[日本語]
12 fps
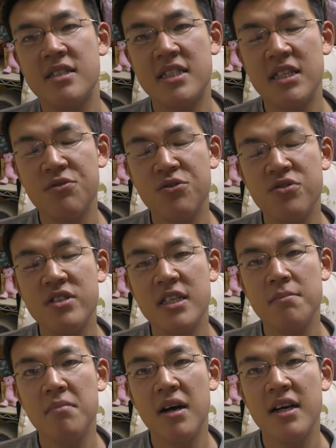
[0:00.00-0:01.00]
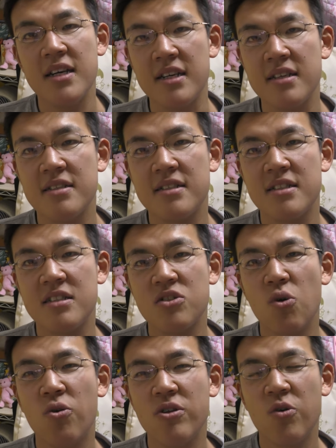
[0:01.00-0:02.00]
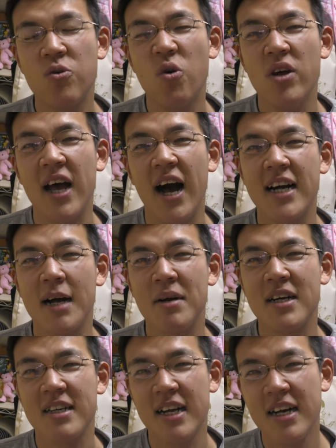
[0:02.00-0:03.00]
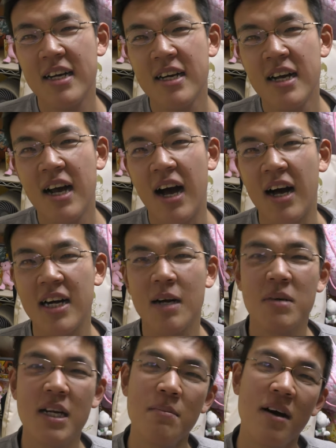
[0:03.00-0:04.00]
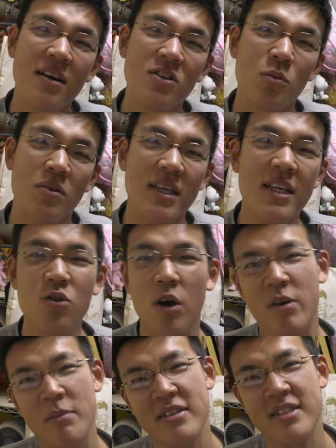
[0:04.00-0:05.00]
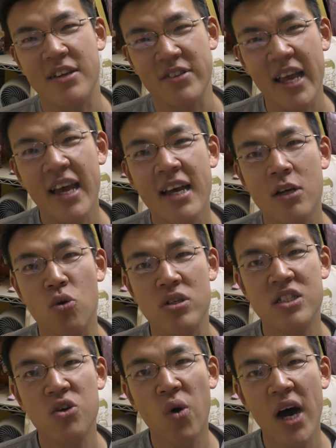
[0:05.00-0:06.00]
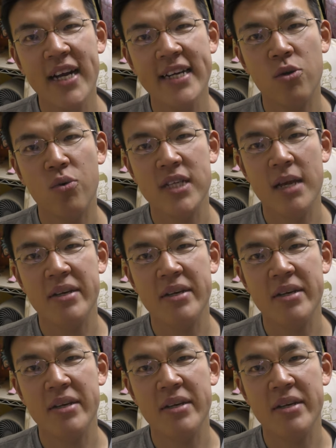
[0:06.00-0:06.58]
七福神参り、すっとこどっこい袴かな。袴で回るのもいいとは思いますけどね。ご視聴ありがとうござい